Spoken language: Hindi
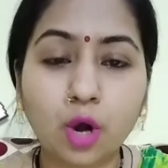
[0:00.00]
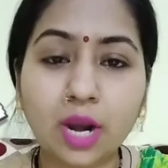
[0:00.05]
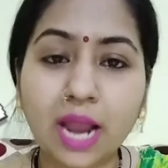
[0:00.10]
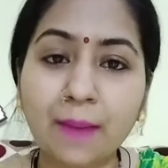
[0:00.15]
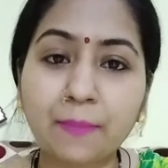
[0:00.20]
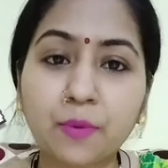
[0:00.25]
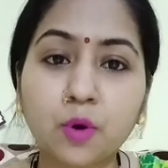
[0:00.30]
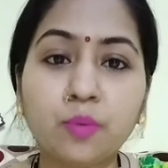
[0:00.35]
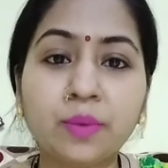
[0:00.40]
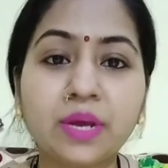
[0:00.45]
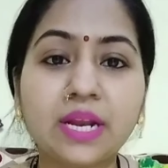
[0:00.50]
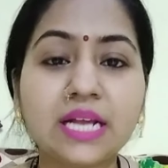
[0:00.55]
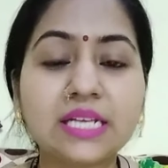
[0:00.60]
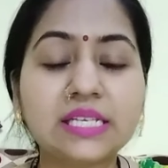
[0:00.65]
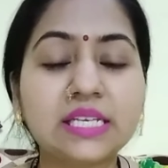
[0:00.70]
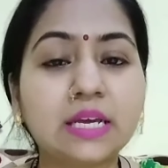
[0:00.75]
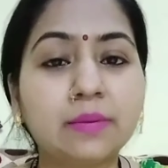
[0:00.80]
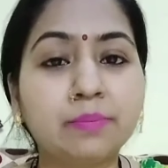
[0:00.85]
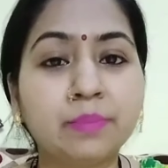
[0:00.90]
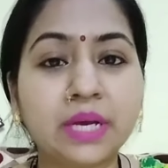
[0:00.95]
और आपको मेरा
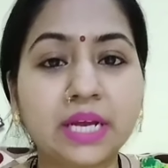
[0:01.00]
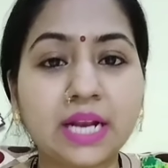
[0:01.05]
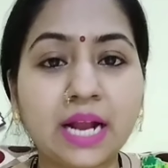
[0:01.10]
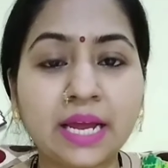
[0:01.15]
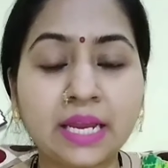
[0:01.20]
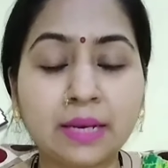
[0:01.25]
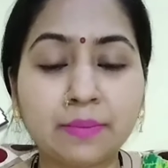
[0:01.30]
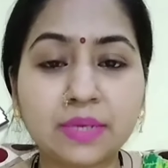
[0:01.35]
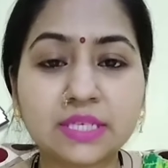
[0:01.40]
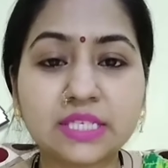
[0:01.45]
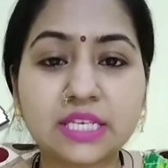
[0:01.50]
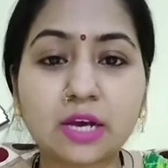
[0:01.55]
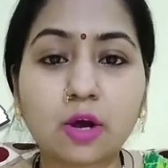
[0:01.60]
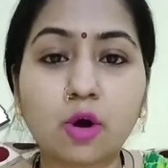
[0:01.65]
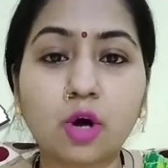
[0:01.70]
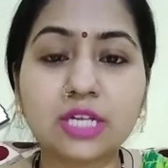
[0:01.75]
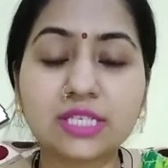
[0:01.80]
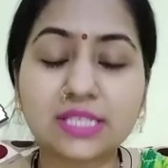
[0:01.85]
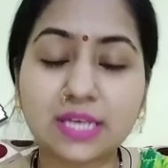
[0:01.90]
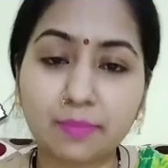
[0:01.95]
मेरा इनमें से
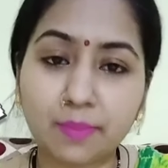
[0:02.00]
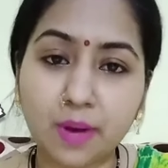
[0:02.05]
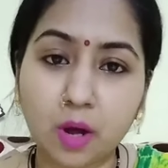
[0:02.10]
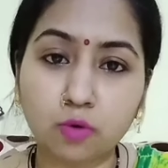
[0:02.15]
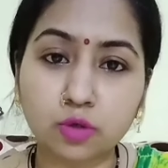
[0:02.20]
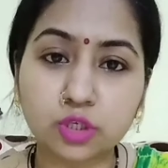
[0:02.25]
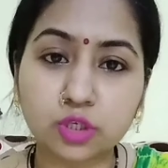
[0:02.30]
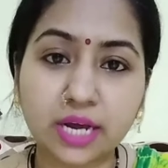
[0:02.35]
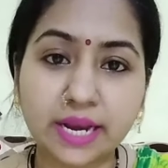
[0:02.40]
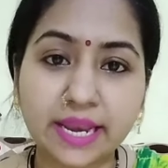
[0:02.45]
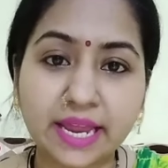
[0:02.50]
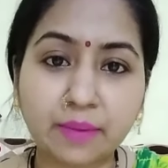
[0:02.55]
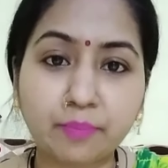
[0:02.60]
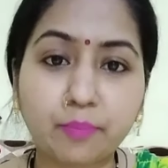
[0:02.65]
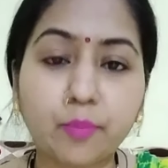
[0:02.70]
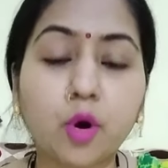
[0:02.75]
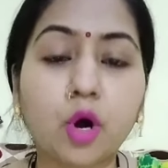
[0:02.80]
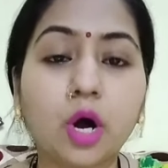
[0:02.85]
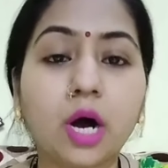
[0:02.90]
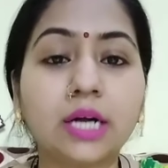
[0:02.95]
कौन सा ब्लाउज का
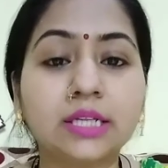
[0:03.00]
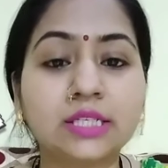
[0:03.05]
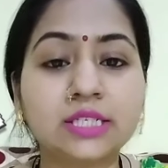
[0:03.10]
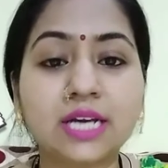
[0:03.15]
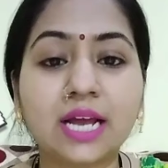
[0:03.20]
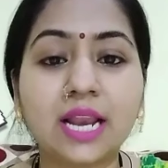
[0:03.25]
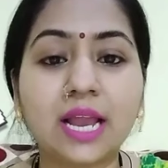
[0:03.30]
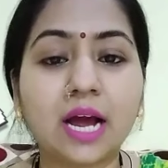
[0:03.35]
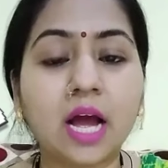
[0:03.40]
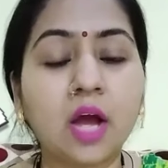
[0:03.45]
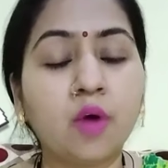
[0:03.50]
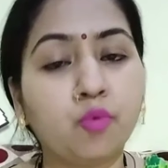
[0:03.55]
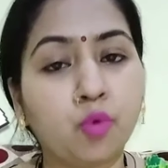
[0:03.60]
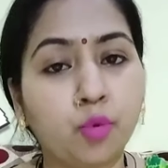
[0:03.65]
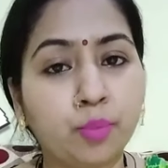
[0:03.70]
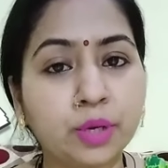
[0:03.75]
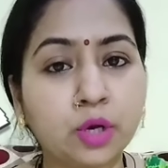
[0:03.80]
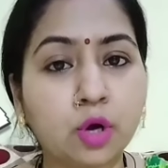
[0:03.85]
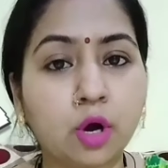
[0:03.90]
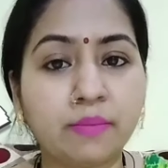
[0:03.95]
नेक अच्छा लगा
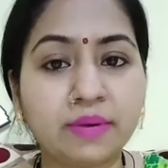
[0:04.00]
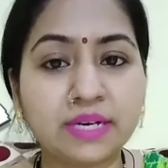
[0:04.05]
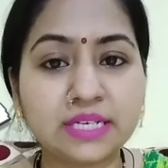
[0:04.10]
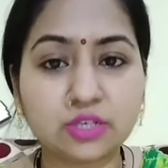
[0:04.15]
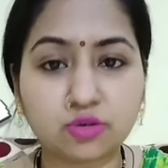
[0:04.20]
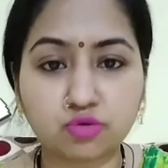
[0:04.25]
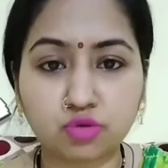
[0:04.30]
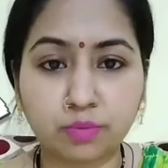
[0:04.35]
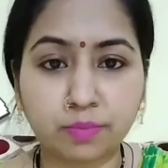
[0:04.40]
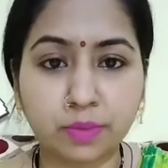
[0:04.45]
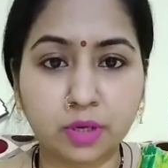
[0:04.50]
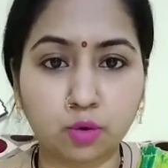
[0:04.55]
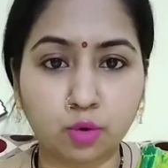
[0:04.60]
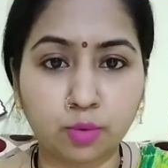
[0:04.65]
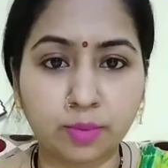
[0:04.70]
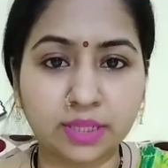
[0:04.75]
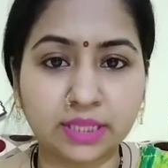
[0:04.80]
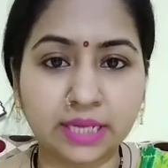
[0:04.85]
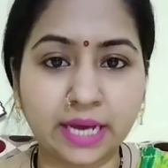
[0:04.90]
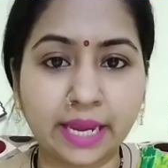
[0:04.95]
वो भी कमेंट सेक्शन में
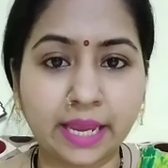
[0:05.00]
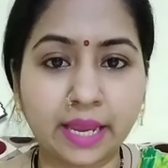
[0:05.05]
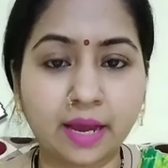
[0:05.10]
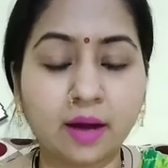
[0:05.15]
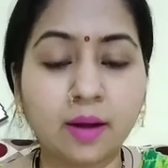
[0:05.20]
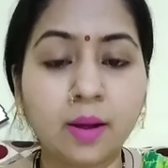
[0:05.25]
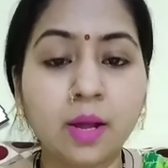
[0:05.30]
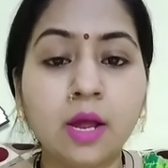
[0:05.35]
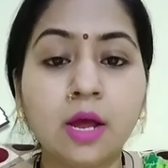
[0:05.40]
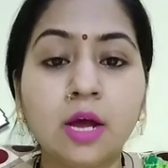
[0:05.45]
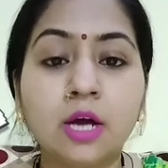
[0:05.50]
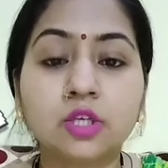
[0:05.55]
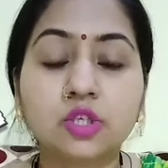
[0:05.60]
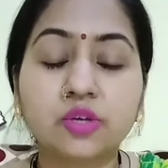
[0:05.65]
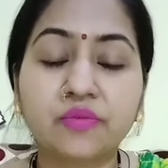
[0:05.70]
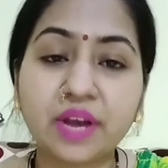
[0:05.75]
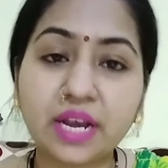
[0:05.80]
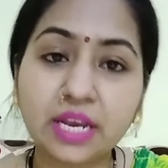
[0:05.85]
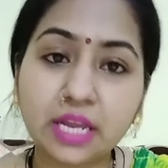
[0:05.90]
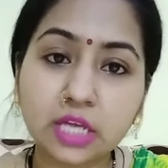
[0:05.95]
ज़रूर बताइएगा सो
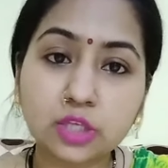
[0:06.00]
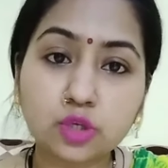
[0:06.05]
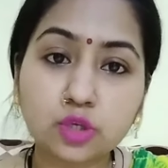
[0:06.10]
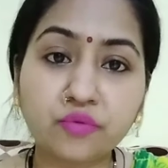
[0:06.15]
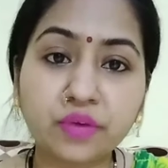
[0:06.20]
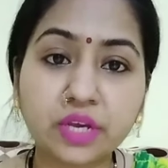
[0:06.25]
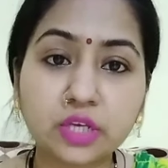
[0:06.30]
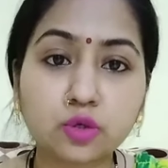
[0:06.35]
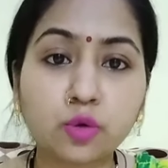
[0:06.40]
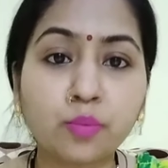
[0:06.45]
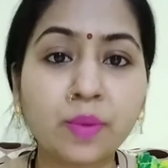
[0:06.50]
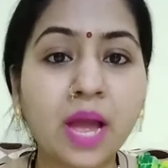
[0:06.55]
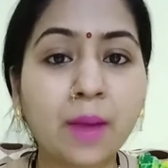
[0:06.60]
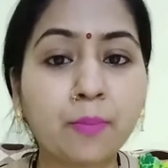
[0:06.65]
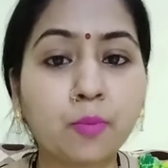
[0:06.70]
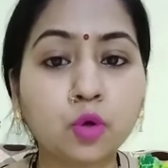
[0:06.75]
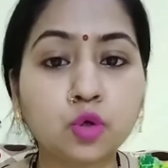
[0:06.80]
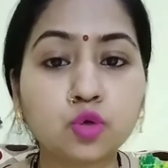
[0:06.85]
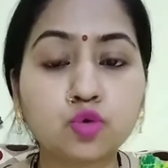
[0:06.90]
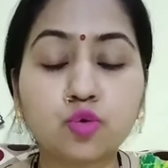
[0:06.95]
so फ्रेंड ये जो वीडियो मैं
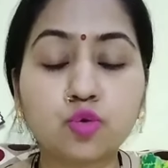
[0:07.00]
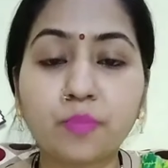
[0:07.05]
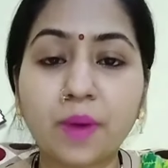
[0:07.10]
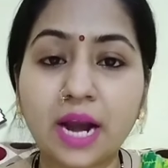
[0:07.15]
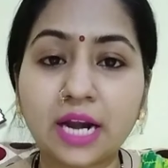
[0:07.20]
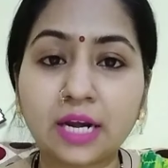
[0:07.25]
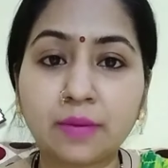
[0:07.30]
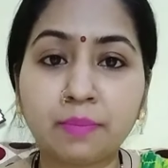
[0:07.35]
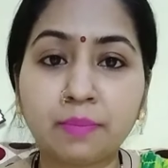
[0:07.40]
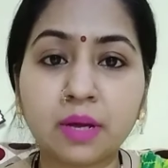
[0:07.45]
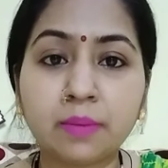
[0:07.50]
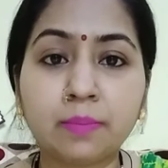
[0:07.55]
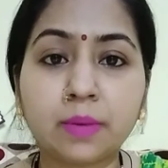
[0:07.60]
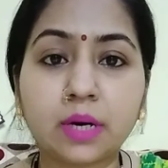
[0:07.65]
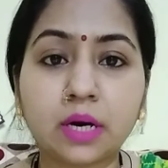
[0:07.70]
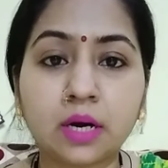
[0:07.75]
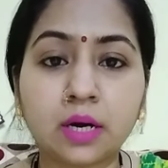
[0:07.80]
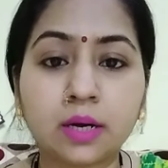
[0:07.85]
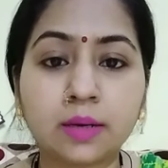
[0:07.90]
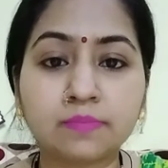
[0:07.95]
आपको टू पार्ट में
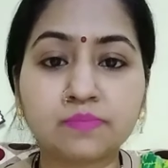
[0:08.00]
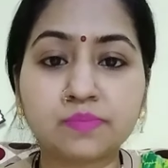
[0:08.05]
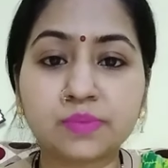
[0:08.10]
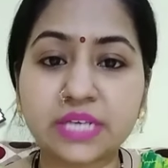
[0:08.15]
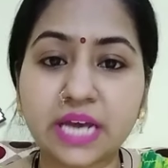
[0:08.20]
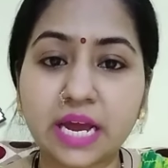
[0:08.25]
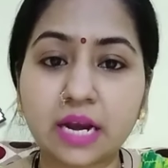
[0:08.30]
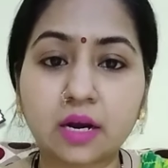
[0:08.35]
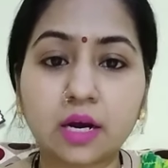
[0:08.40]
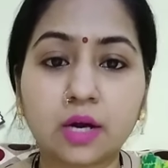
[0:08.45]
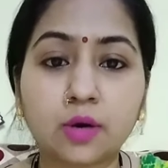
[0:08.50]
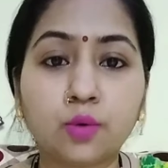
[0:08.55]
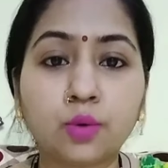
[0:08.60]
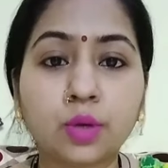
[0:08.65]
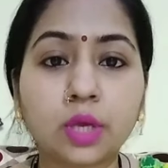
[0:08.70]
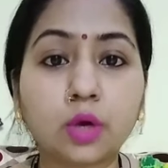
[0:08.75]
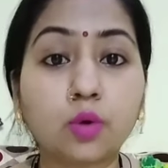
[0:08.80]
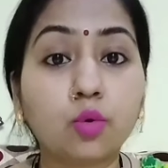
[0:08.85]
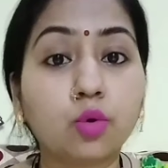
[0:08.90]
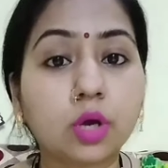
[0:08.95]
शेयर
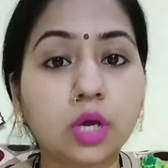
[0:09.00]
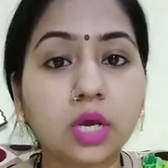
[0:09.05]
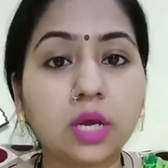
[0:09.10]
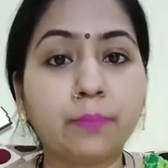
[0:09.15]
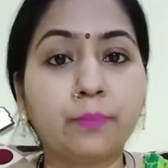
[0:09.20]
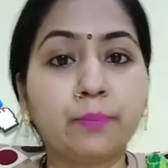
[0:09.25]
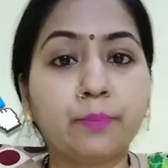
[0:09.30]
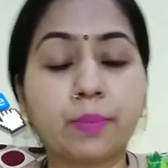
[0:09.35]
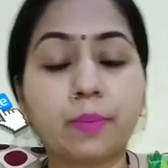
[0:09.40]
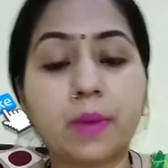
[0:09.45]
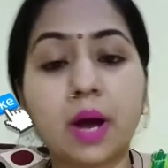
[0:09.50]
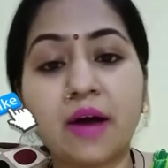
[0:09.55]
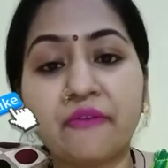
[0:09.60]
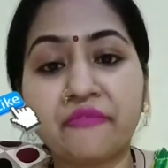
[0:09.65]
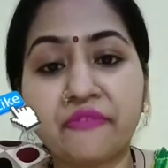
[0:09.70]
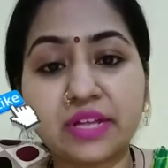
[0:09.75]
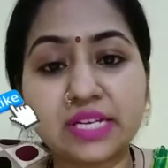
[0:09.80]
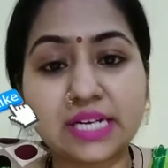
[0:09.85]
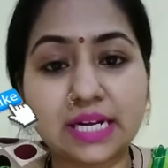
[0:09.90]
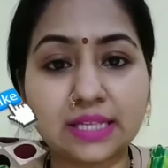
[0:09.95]
करूँगी क्योंकि
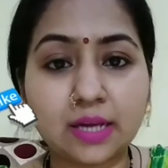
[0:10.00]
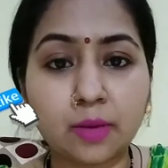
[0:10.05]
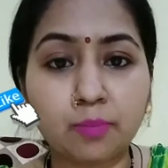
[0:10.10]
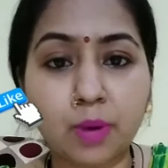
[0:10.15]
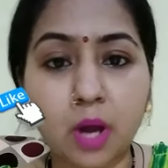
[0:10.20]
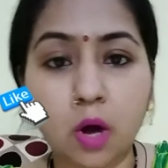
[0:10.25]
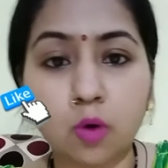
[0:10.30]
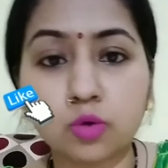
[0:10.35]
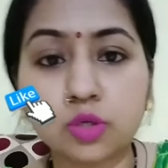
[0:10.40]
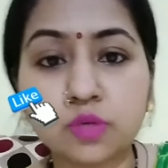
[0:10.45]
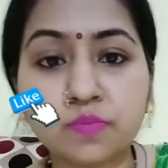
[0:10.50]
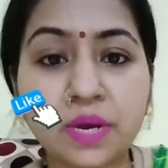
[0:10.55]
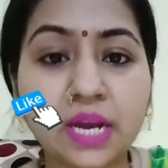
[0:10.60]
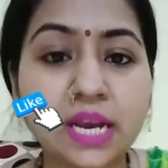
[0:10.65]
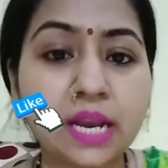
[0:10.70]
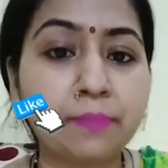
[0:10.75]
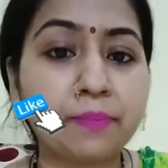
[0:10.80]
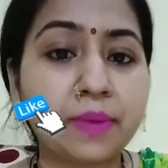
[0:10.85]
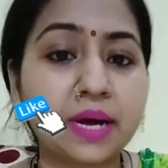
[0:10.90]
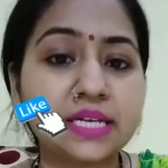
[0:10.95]
काफ़ी ज़्यादा ब्लाउज
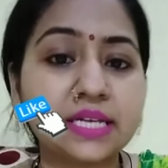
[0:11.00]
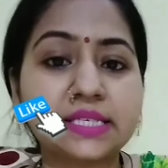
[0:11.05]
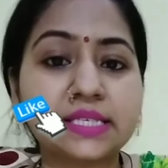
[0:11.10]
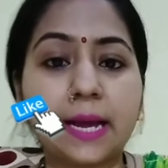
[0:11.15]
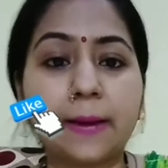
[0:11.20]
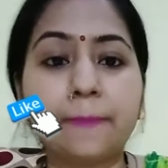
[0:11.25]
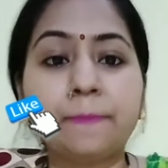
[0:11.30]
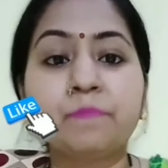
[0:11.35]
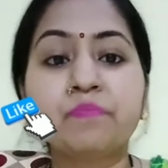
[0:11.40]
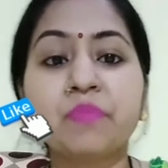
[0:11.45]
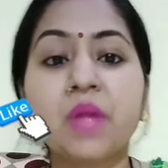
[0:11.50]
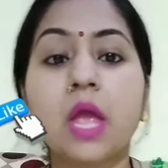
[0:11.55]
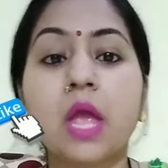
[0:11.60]
मेरे पास हैं